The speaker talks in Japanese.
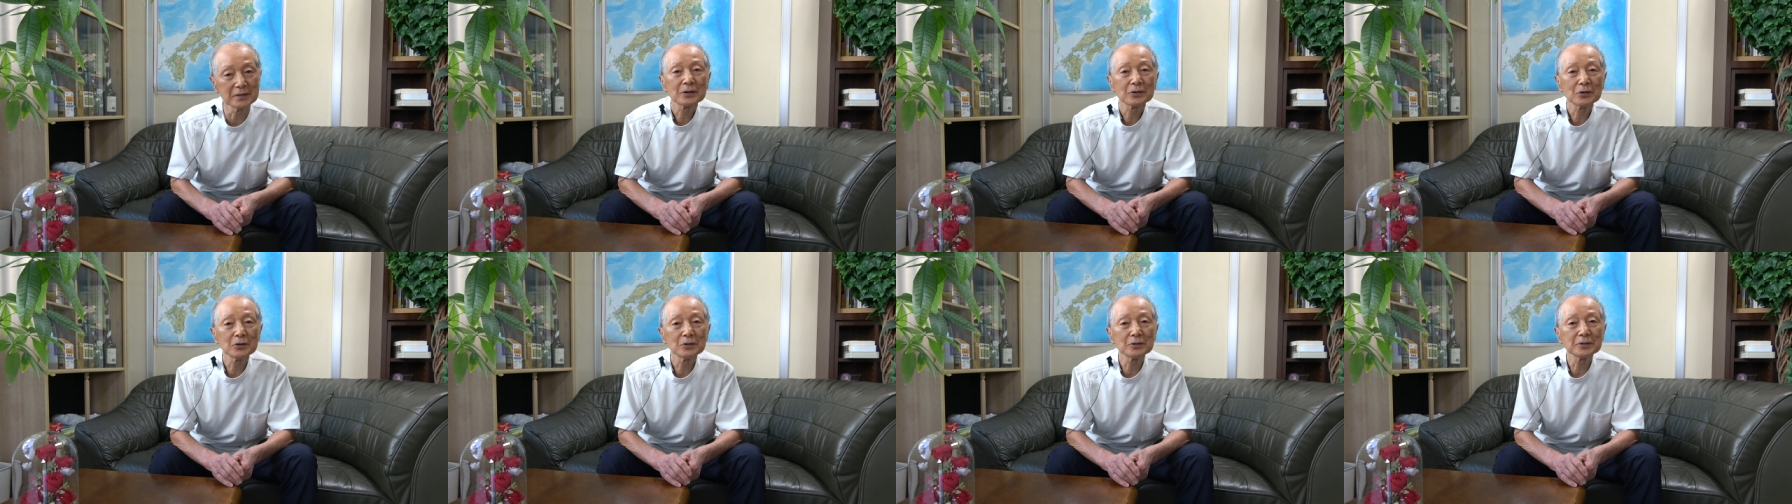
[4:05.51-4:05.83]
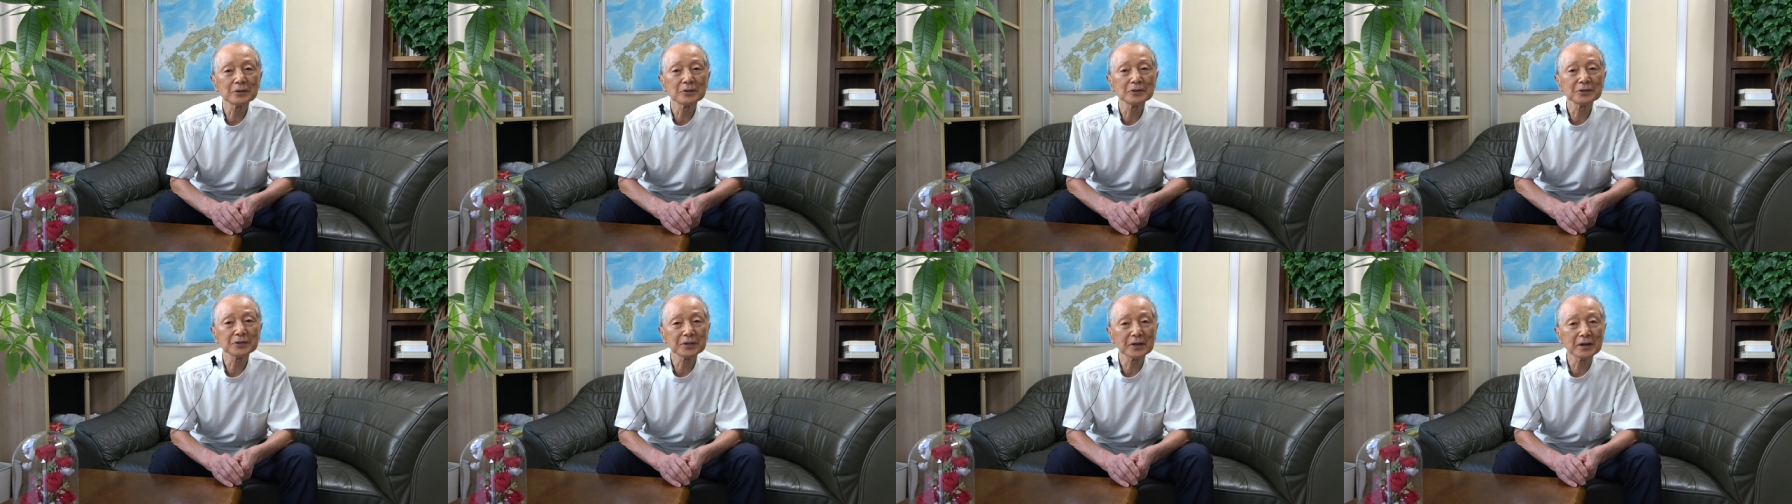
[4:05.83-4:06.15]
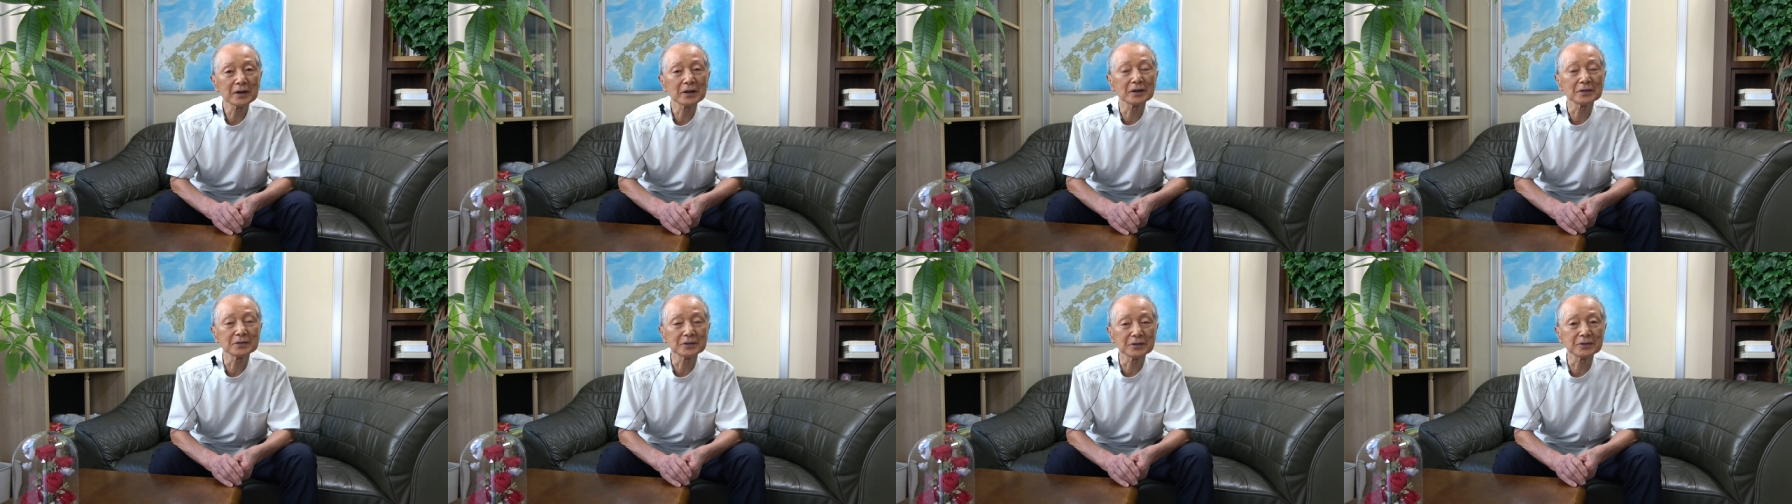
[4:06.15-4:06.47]
行動した
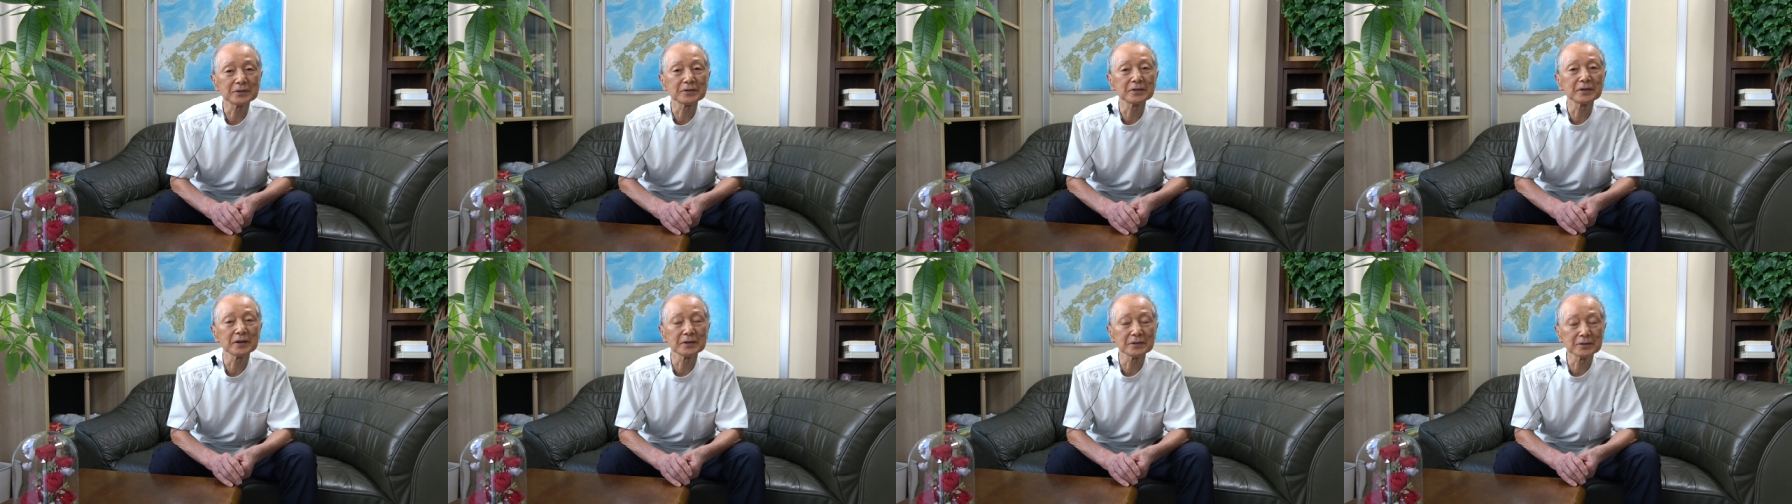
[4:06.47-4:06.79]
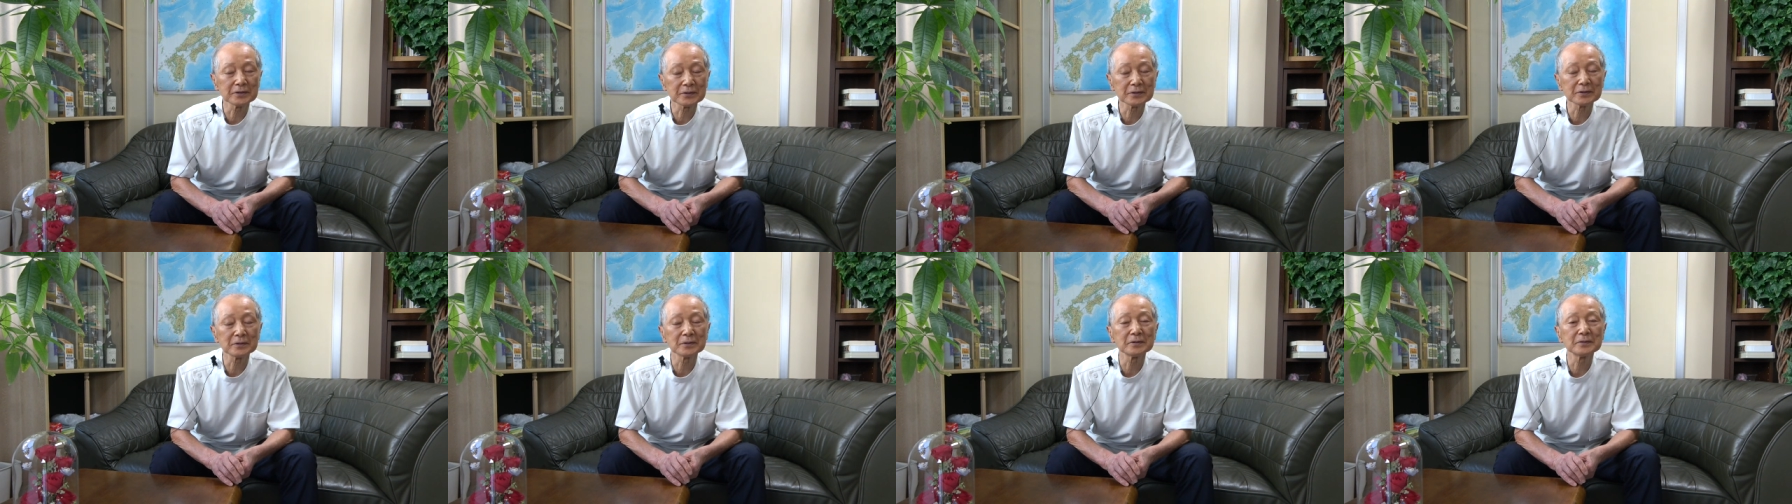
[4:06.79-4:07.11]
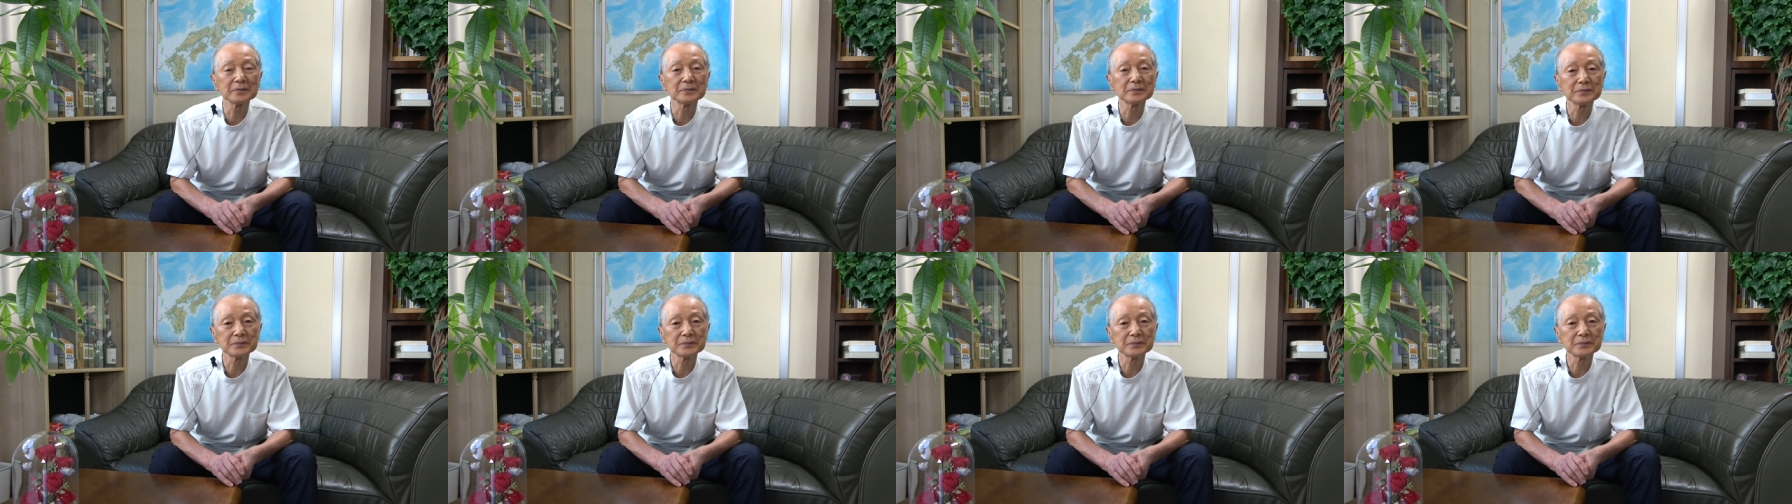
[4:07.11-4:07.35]
ら実現する